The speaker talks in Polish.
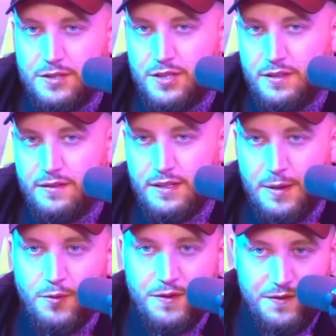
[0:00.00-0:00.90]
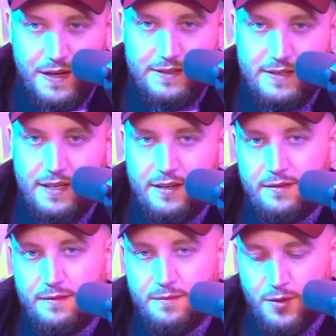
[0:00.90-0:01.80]
W sensie nie mówić
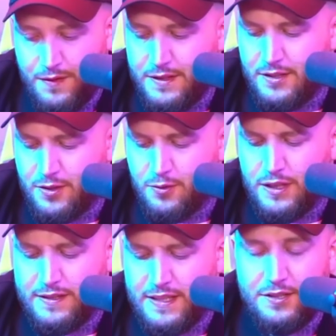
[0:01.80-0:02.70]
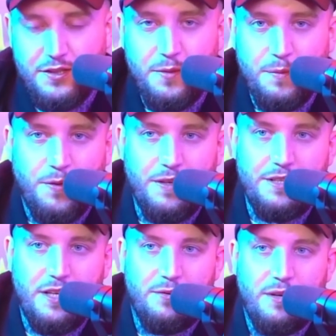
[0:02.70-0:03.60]
więcej, bo widzę, że tutaj chcecie, żebym
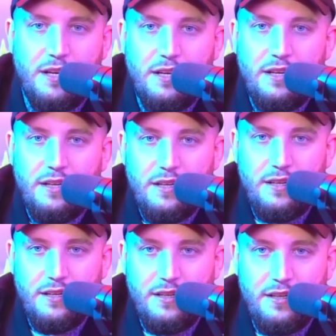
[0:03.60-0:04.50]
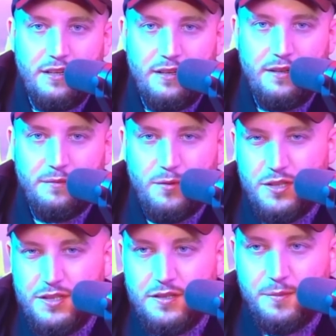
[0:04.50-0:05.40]
powiedział. E,
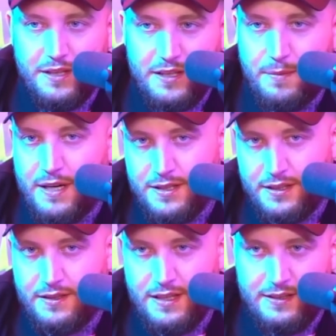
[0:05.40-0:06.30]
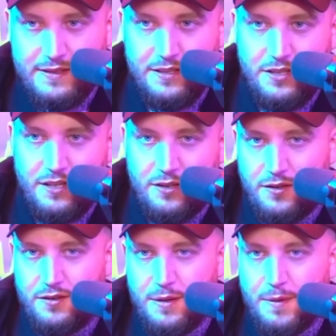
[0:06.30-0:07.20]
możecie sobie gdybać, jak, jak
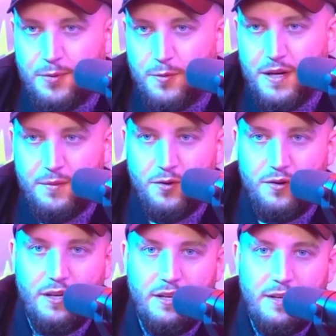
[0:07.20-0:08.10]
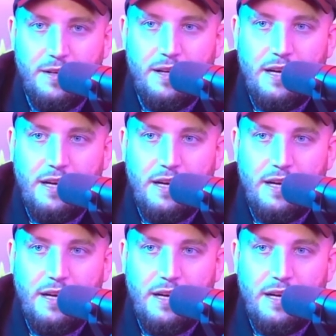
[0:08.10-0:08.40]
chcecie, to nie ma problemu